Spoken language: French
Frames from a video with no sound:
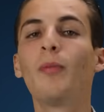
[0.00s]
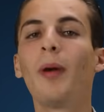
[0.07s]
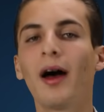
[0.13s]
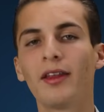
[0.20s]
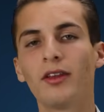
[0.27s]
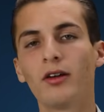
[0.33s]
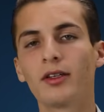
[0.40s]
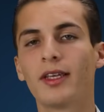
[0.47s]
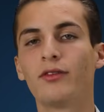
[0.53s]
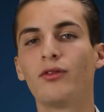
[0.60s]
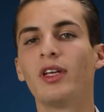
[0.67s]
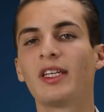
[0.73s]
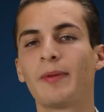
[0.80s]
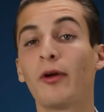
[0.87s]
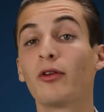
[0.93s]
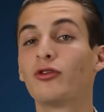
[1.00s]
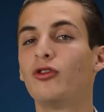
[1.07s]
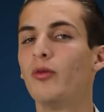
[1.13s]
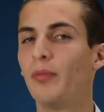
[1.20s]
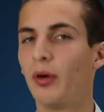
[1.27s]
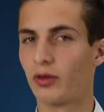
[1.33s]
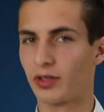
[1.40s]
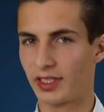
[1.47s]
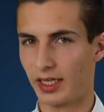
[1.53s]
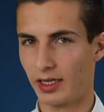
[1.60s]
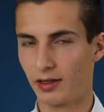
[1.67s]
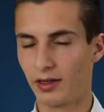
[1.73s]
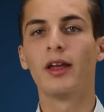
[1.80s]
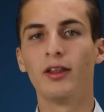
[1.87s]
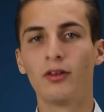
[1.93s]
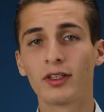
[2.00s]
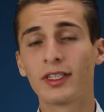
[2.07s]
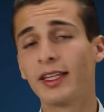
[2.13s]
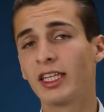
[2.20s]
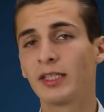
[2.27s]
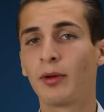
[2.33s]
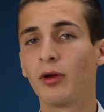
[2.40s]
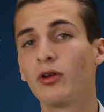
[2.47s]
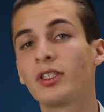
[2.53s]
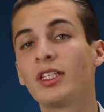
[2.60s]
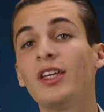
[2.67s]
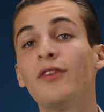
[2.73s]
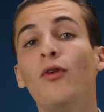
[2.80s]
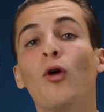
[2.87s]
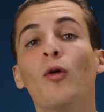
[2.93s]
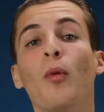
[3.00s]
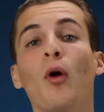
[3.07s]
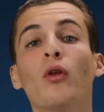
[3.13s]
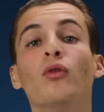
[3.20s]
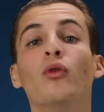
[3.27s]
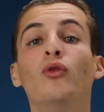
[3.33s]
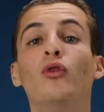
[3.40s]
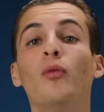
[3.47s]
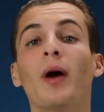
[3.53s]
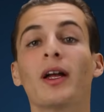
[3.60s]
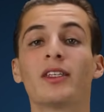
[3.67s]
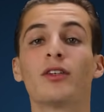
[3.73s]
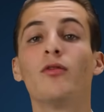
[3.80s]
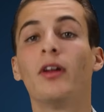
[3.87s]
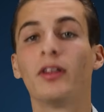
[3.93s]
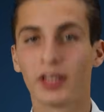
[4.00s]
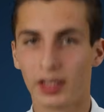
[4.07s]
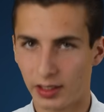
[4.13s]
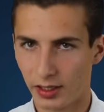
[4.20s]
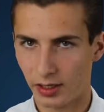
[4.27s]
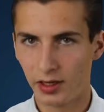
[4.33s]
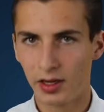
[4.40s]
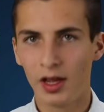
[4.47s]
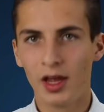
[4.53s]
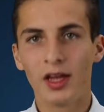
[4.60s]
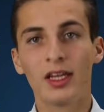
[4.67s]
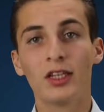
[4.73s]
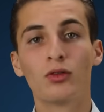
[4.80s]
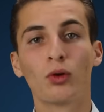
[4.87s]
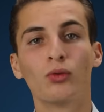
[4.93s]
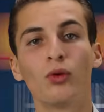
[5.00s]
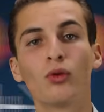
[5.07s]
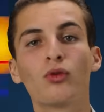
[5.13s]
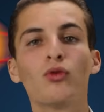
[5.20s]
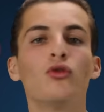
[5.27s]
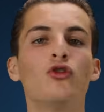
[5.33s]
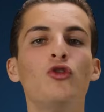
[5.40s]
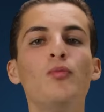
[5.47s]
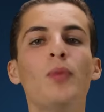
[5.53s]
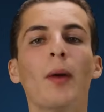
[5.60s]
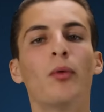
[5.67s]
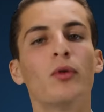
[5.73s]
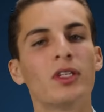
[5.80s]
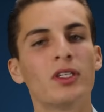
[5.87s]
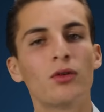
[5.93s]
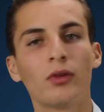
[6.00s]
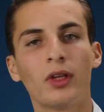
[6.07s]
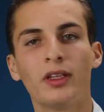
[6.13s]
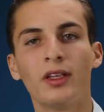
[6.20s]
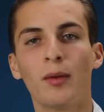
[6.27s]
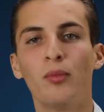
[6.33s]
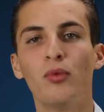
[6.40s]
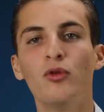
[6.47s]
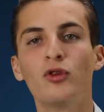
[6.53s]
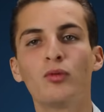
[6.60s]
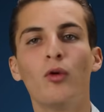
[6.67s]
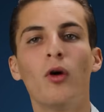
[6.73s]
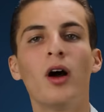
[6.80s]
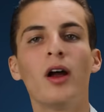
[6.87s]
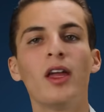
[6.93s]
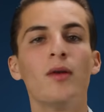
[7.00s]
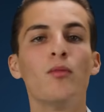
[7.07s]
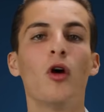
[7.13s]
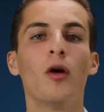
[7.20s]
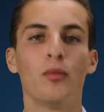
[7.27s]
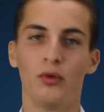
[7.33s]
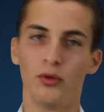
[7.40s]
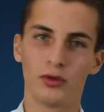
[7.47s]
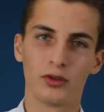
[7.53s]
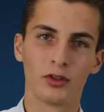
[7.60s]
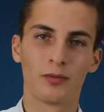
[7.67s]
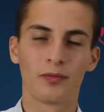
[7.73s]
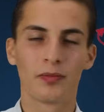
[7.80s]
paradoxe est une expérience de pensée, et dans cette expérience, il faut reprendre nos deux particules intriquées, qui sont donc une superposition d'états plus-moins et moins-plus.